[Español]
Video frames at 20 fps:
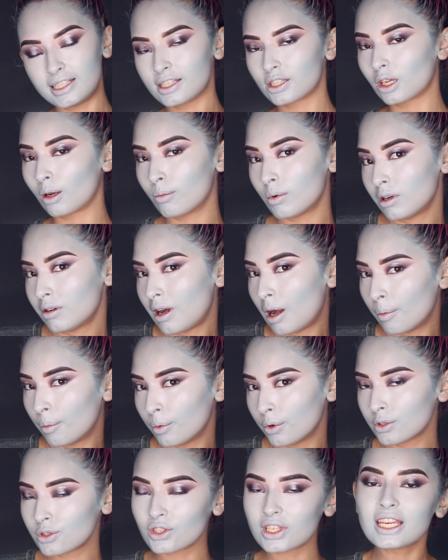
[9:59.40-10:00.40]
Así es como
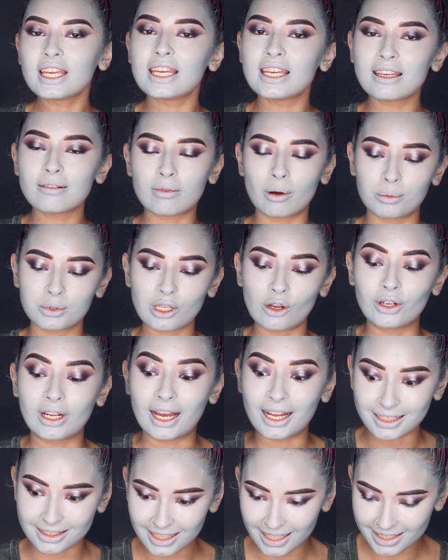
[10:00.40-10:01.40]
vamos y vamos
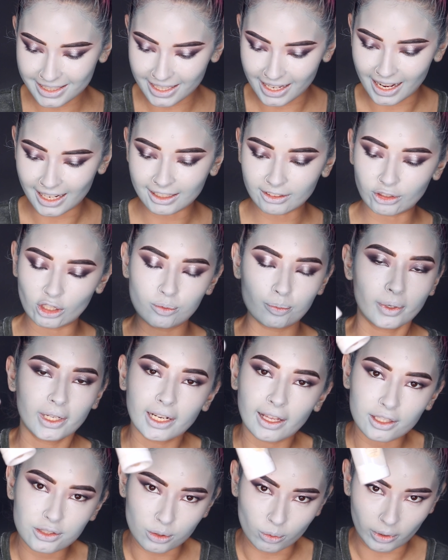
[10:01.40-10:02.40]
ahora a sellar, entonces
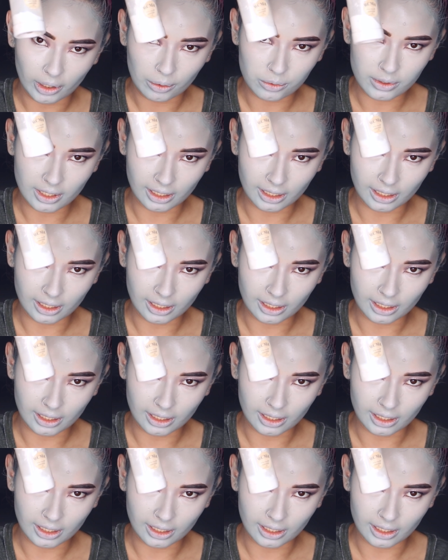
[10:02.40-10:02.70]
para eso voy a